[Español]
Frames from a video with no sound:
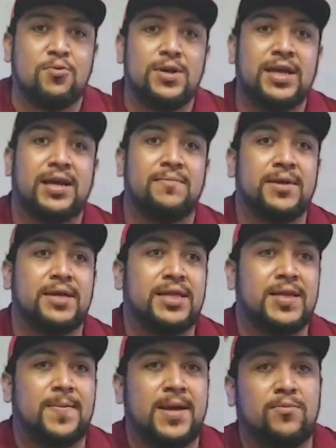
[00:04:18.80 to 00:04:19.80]
que
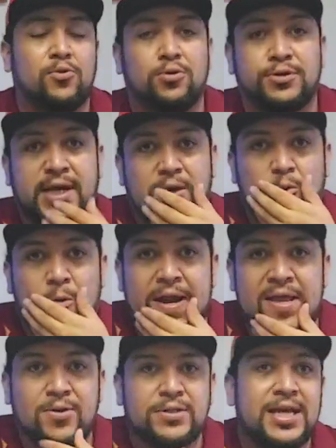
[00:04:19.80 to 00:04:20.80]
únicamente veamos los
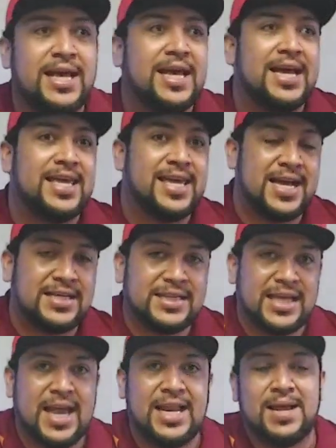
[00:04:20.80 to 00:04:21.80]
acuarios, ya
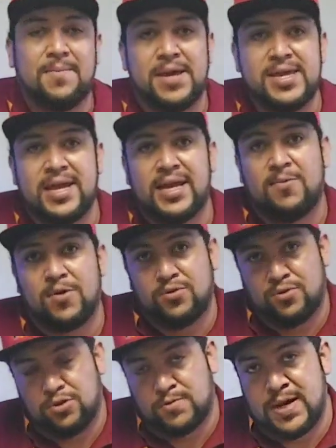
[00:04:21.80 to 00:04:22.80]
sea en la mañana
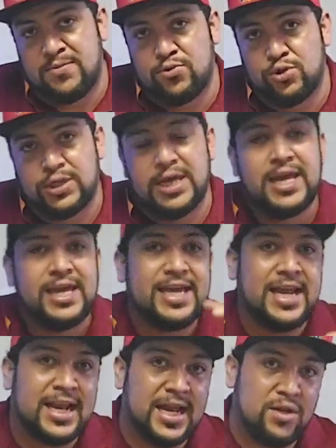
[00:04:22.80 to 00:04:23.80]
cuando nos vamos
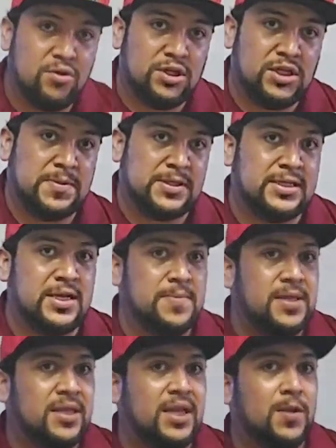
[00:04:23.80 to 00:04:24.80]
y en la noche
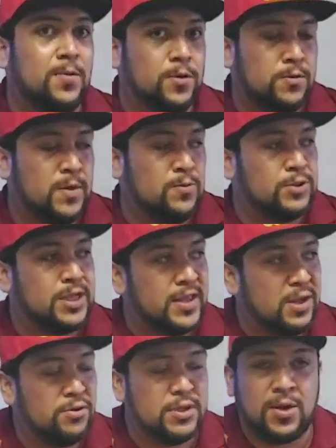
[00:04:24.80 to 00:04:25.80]
precisamente le volvemos a
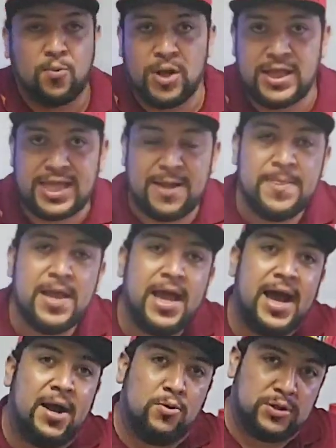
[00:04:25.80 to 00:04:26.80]
dar otra vuelta
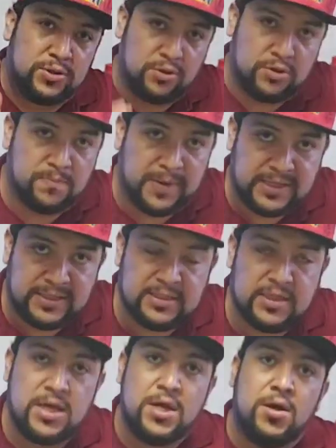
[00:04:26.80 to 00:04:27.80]
a nuestros
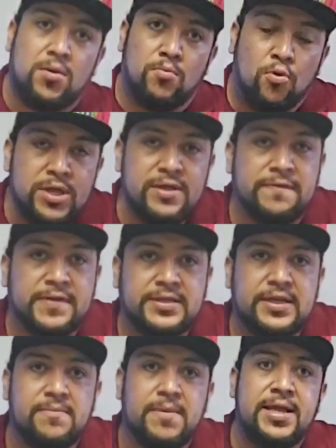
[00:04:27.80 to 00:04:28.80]
peces muy
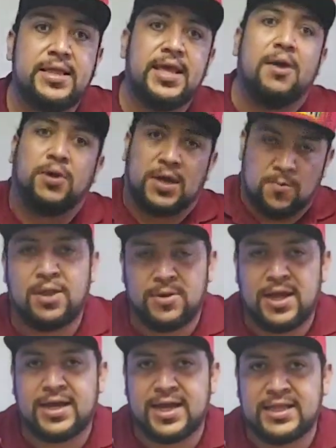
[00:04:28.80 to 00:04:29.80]
difícilmente, aunque hay
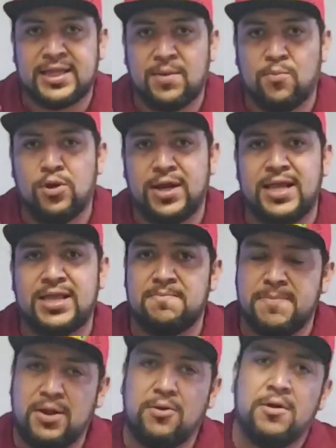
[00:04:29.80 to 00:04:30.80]
una cantidad muy grande,
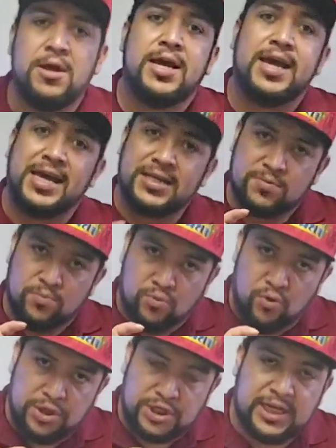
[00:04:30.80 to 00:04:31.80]
pero es
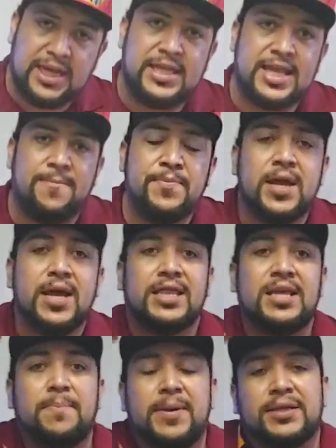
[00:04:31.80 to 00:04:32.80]
muy chiquita,
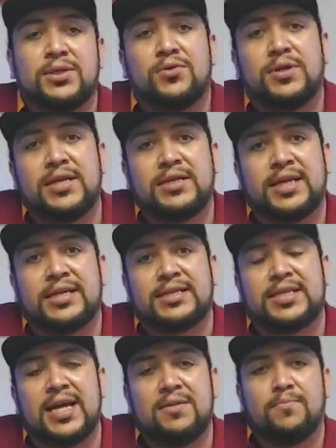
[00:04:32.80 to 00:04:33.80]
de personas que
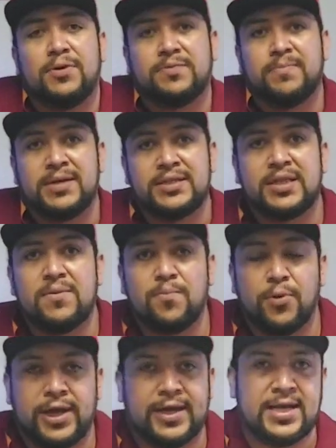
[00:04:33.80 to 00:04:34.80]
están pues más
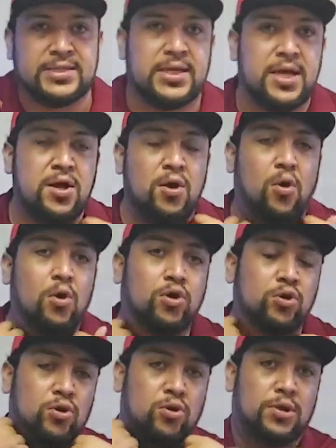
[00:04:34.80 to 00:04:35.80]
tiempo en casa. Hoy
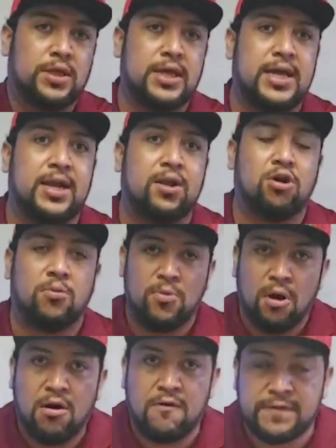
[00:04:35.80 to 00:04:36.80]
con lo del home
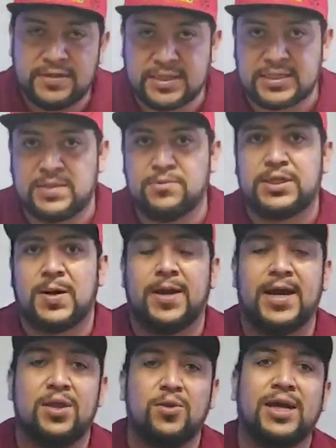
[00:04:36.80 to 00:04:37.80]
office, que estamos
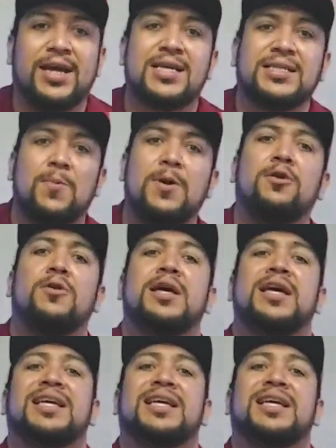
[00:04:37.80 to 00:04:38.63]
trabajando en casa, bueno,